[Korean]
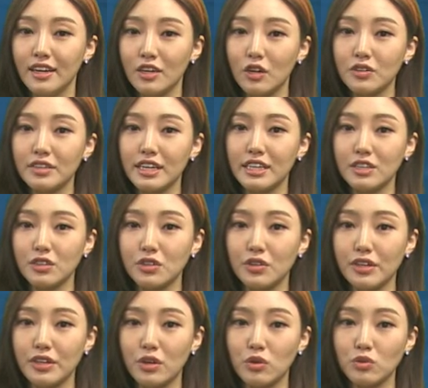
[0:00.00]

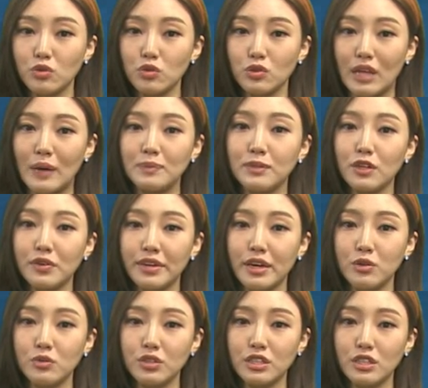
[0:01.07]
컨테이너선의 경우
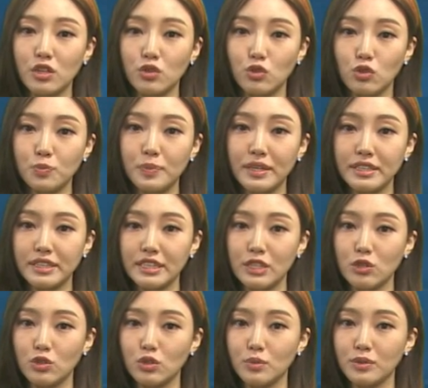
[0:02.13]
남성해운이 천육백
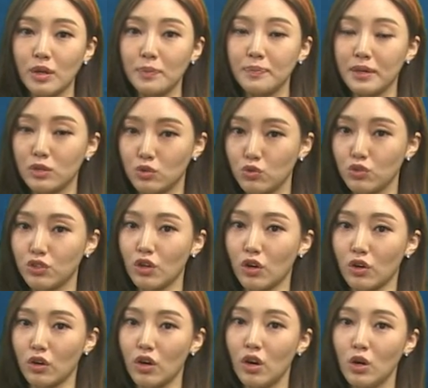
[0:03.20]
티이유급 선박 두
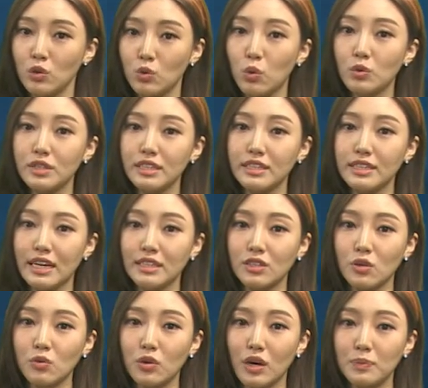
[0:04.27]
척,
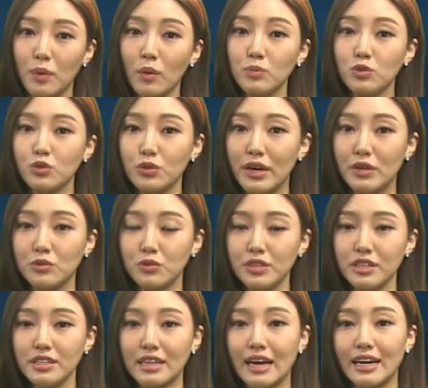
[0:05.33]
동진상선과
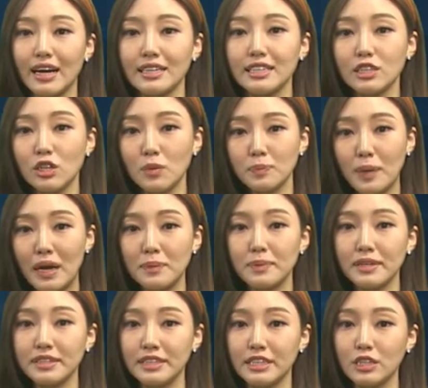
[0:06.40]
범주해운이 나란히
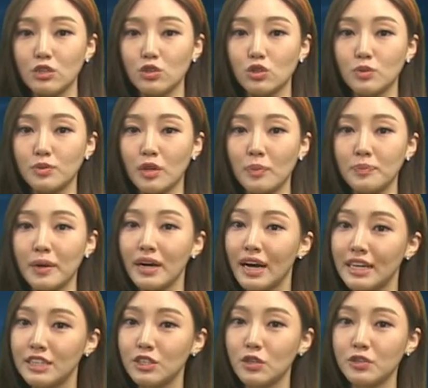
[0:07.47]
천팔백 티이유급 선박
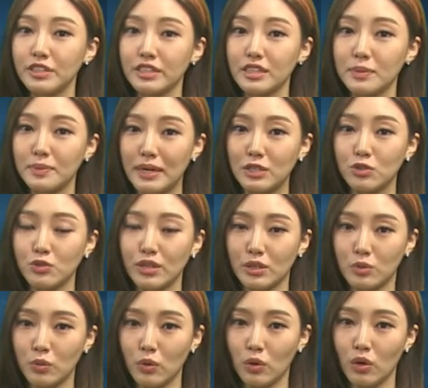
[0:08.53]
한 척씩을
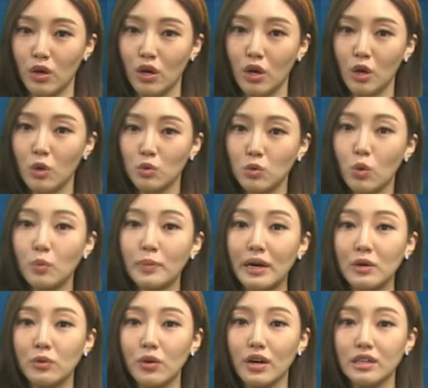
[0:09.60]
발주했고,
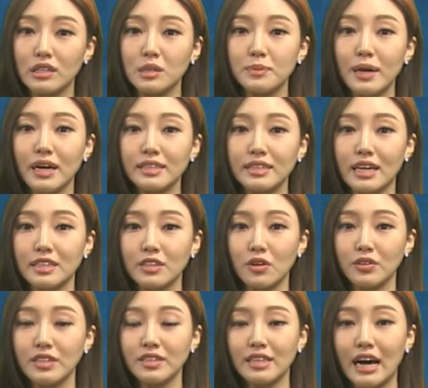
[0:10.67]
동방과
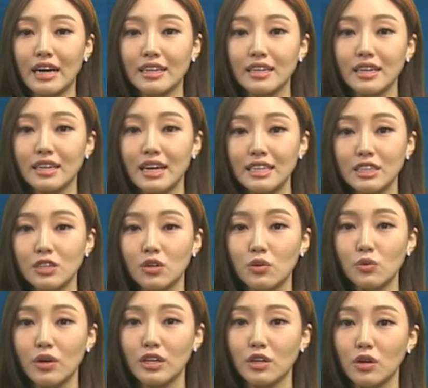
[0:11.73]
금양상선은 각각 한
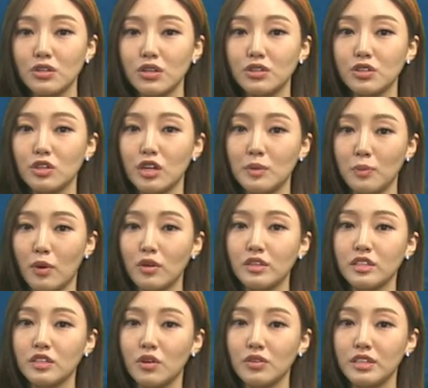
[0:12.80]
척과 여섯 척의
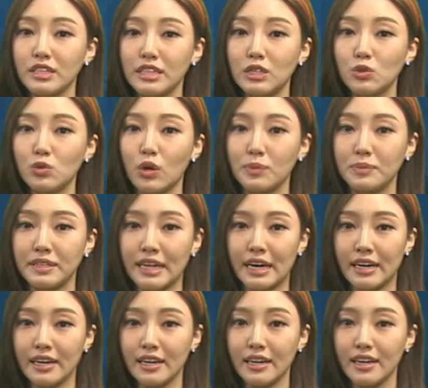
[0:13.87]
벌크선을
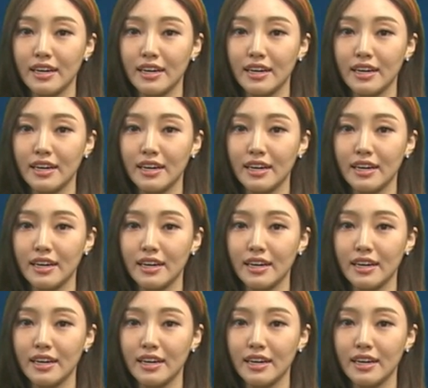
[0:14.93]
신조합니다.